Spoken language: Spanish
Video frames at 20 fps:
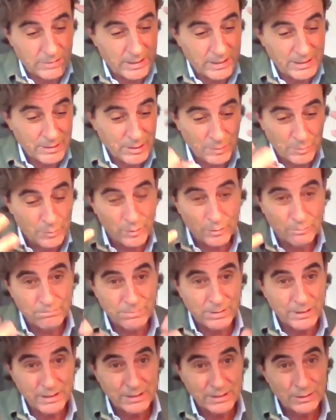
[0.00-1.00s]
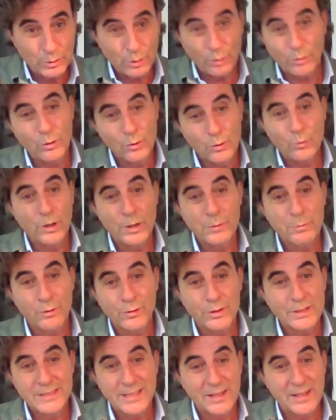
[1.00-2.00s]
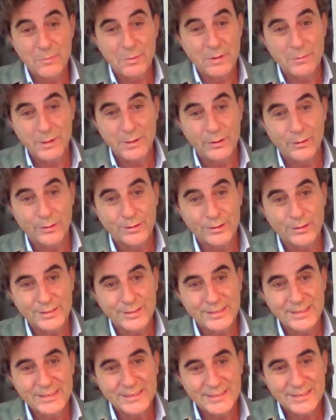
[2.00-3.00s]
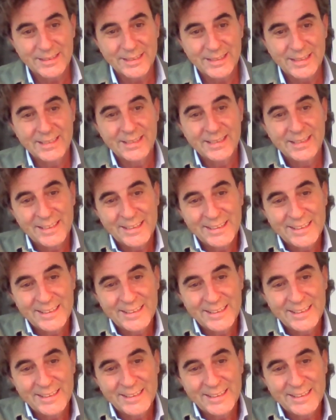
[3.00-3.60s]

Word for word: es como es todo el cuerpo lo que está deprimido, ¿no? Es,